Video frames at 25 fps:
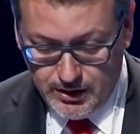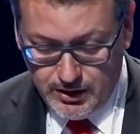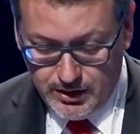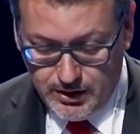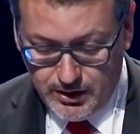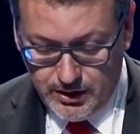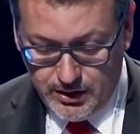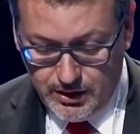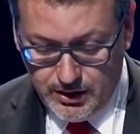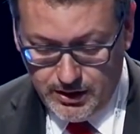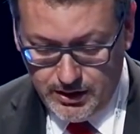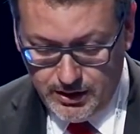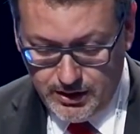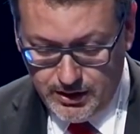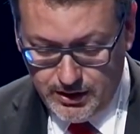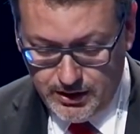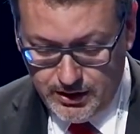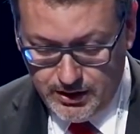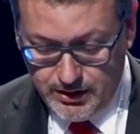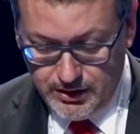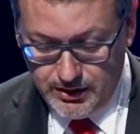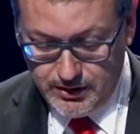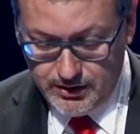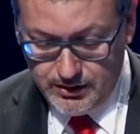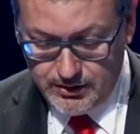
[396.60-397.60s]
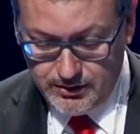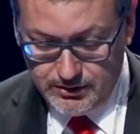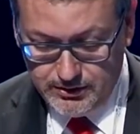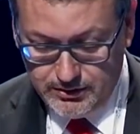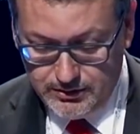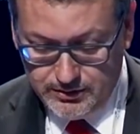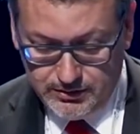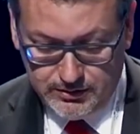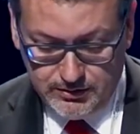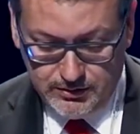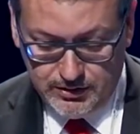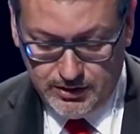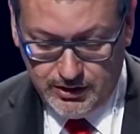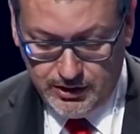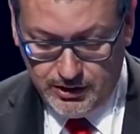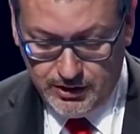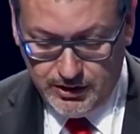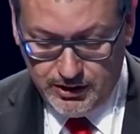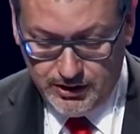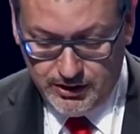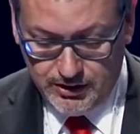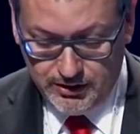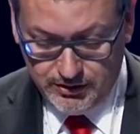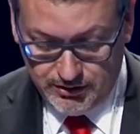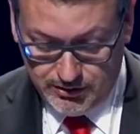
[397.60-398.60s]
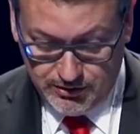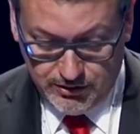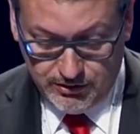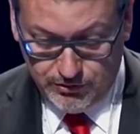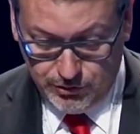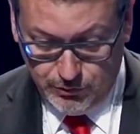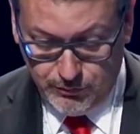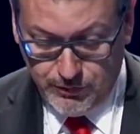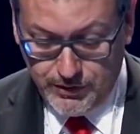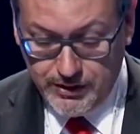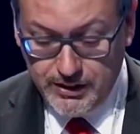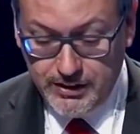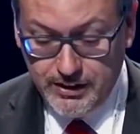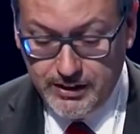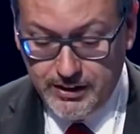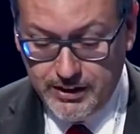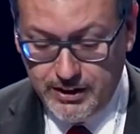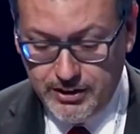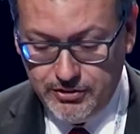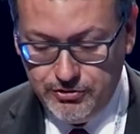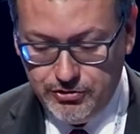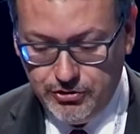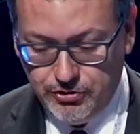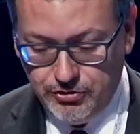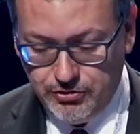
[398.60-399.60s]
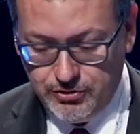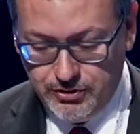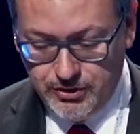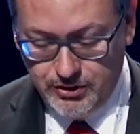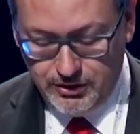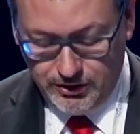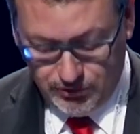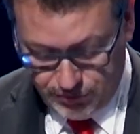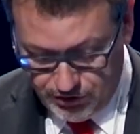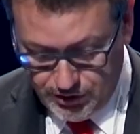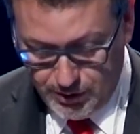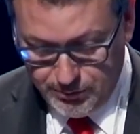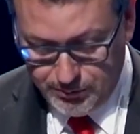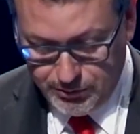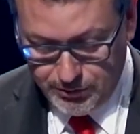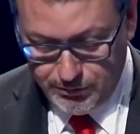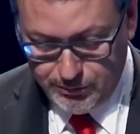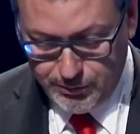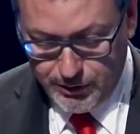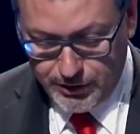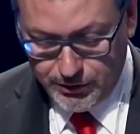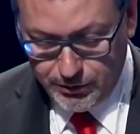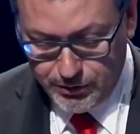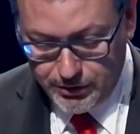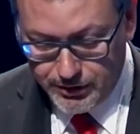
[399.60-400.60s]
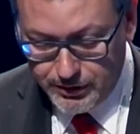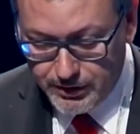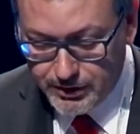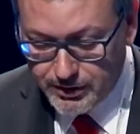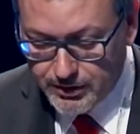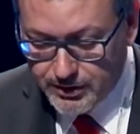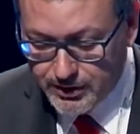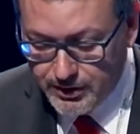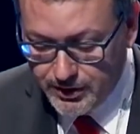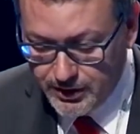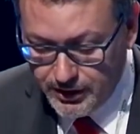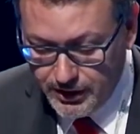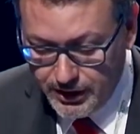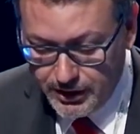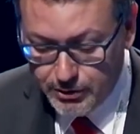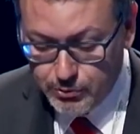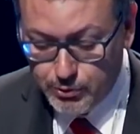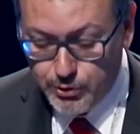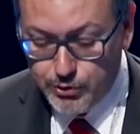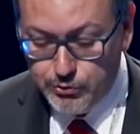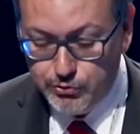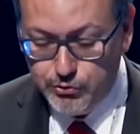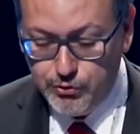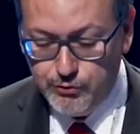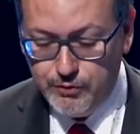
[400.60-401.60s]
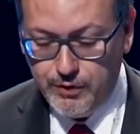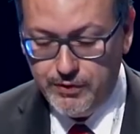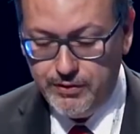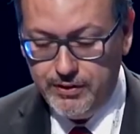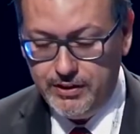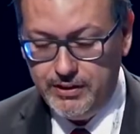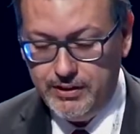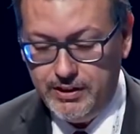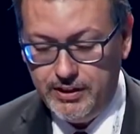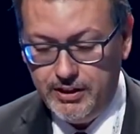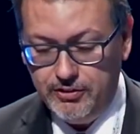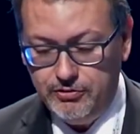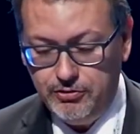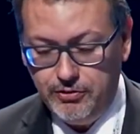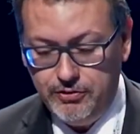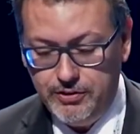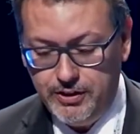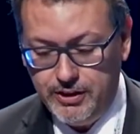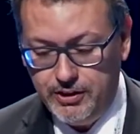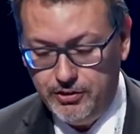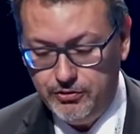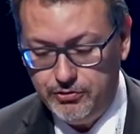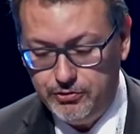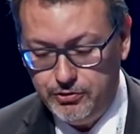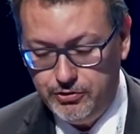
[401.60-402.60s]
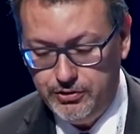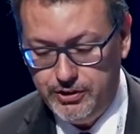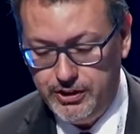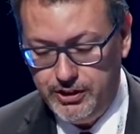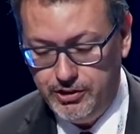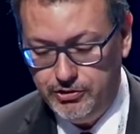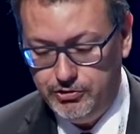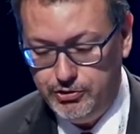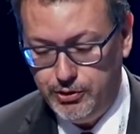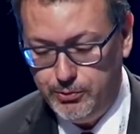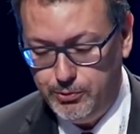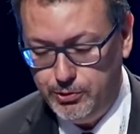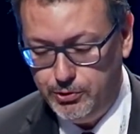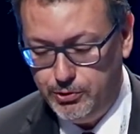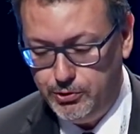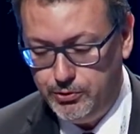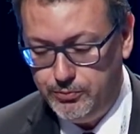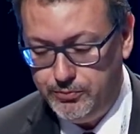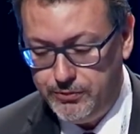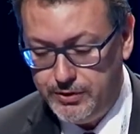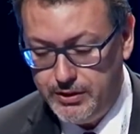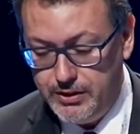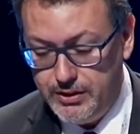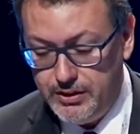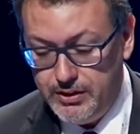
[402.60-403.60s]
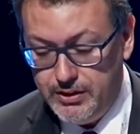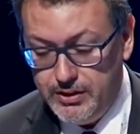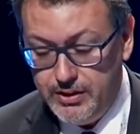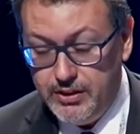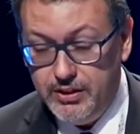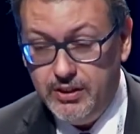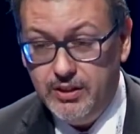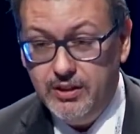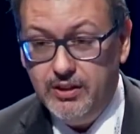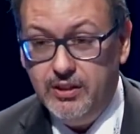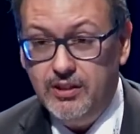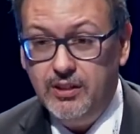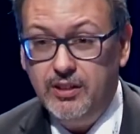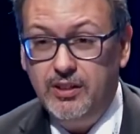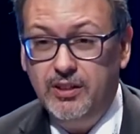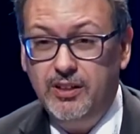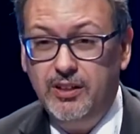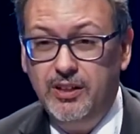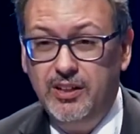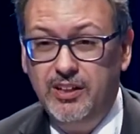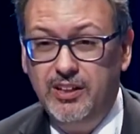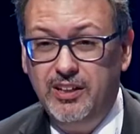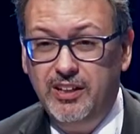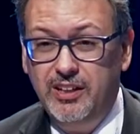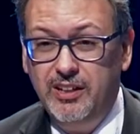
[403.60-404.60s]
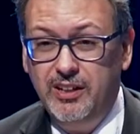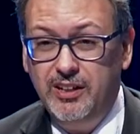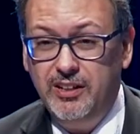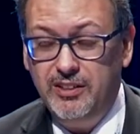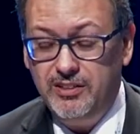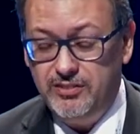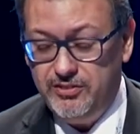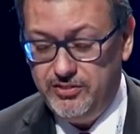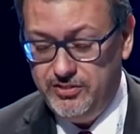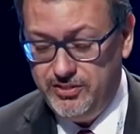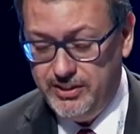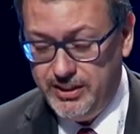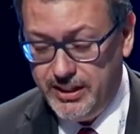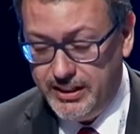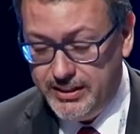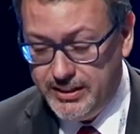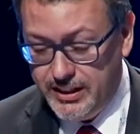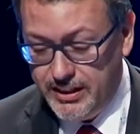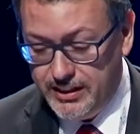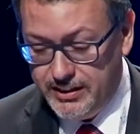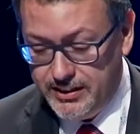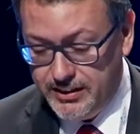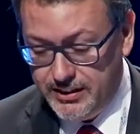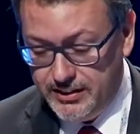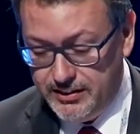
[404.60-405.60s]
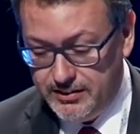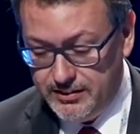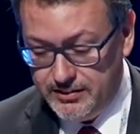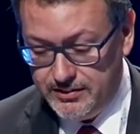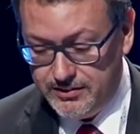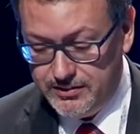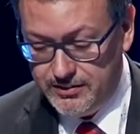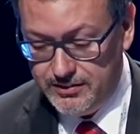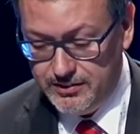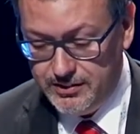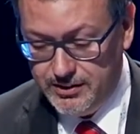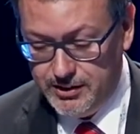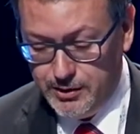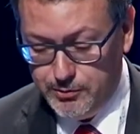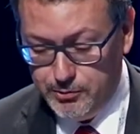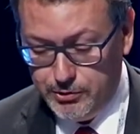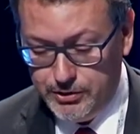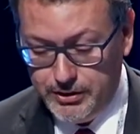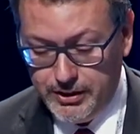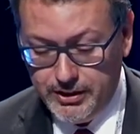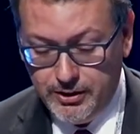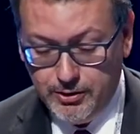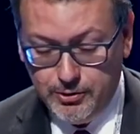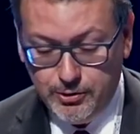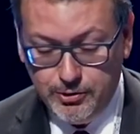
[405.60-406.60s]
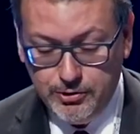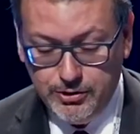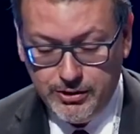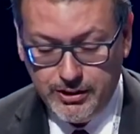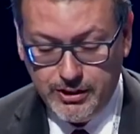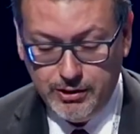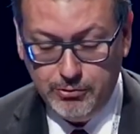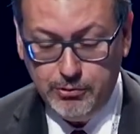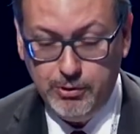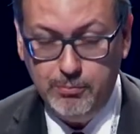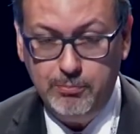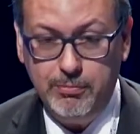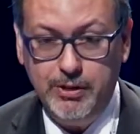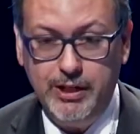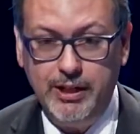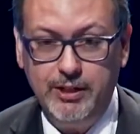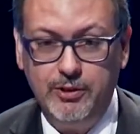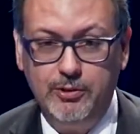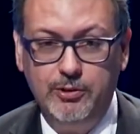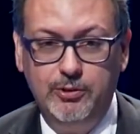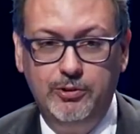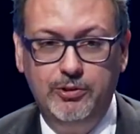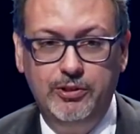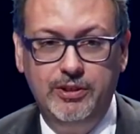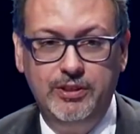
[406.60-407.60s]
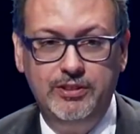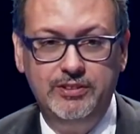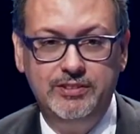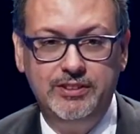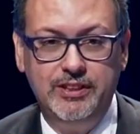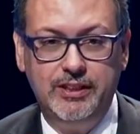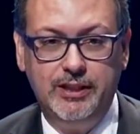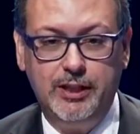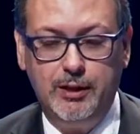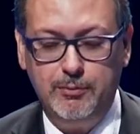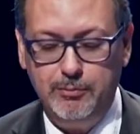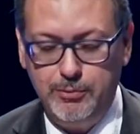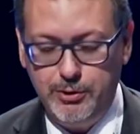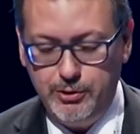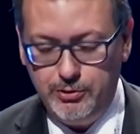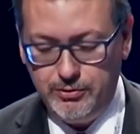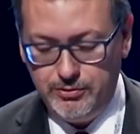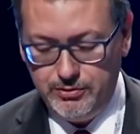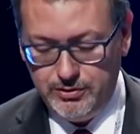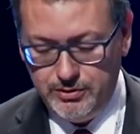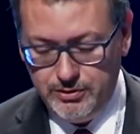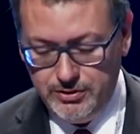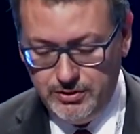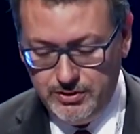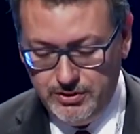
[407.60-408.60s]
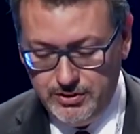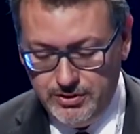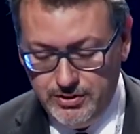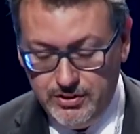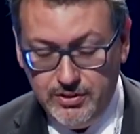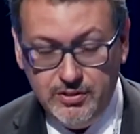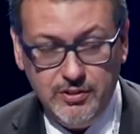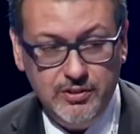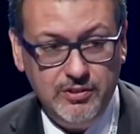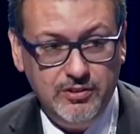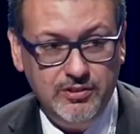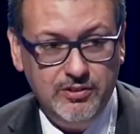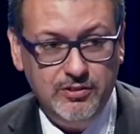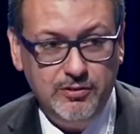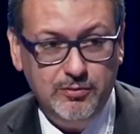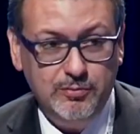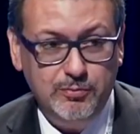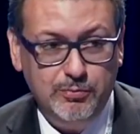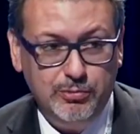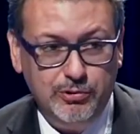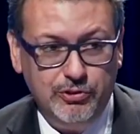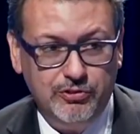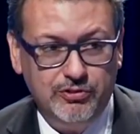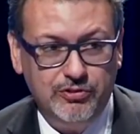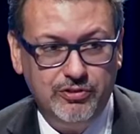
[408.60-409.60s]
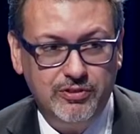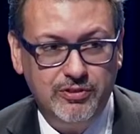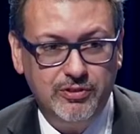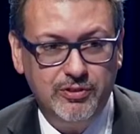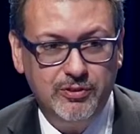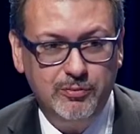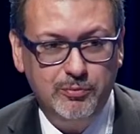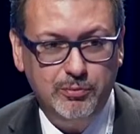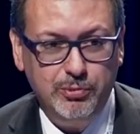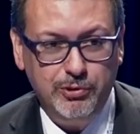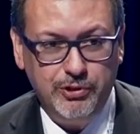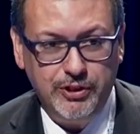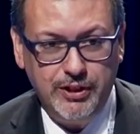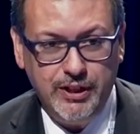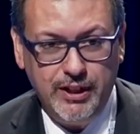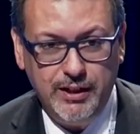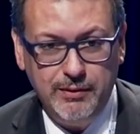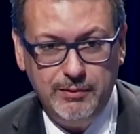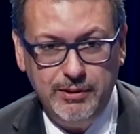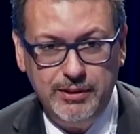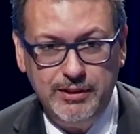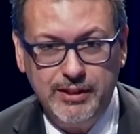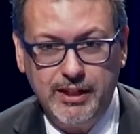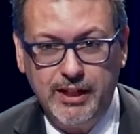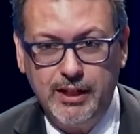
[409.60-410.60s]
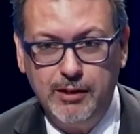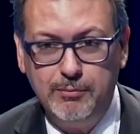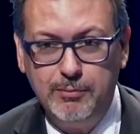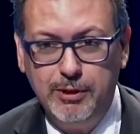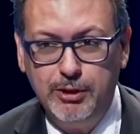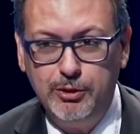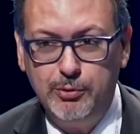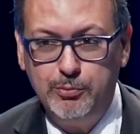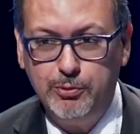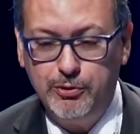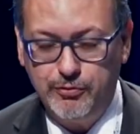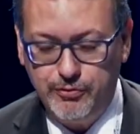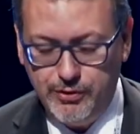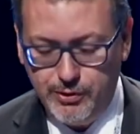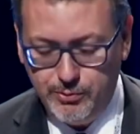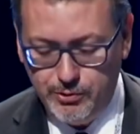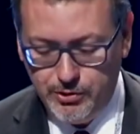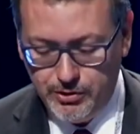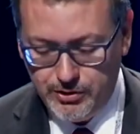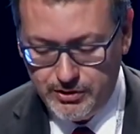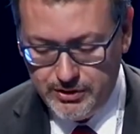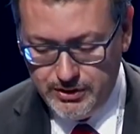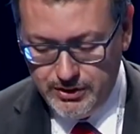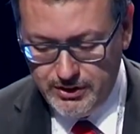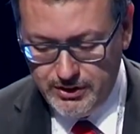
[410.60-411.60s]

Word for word: Eh, y suficiente de derechos, o sea, pues, perdón, eh, hay quórum suficiente de asociados con derecho a voto. Eh, si hay alguien que vota en contra o en blanco de este cambio, pues podría levantar la mano, por favor.